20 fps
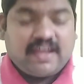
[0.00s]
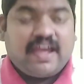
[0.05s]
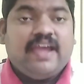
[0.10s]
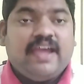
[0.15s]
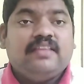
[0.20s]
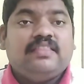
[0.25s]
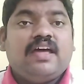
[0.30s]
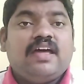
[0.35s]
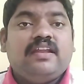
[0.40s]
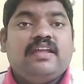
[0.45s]

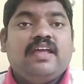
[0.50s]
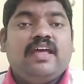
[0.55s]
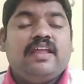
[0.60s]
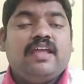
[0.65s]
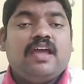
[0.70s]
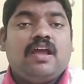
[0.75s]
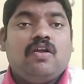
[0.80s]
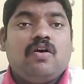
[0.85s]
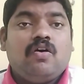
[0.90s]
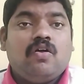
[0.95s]
ఖైదాన్
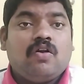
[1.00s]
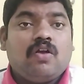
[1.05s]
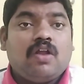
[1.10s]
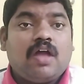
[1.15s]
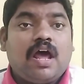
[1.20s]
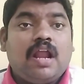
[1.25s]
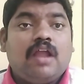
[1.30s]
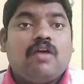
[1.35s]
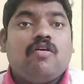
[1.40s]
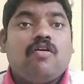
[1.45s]
ఏరియాలో
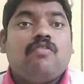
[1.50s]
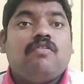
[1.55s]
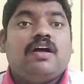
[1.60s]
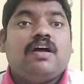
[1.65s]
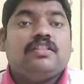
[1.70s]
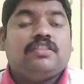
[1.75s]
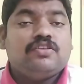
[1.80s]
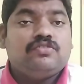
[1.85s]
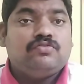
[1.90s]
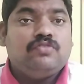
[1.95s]
నాలుగవ
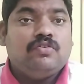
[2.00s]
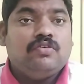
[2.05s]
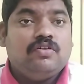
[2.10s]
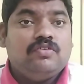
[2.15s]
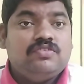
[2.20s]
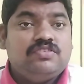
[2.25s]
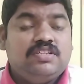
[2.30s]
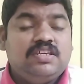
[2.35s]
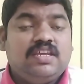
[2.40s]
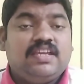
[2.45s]
అంతస్తు
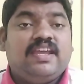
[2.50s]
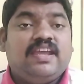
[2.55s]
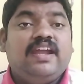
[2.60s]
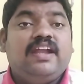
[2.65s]
నుంచి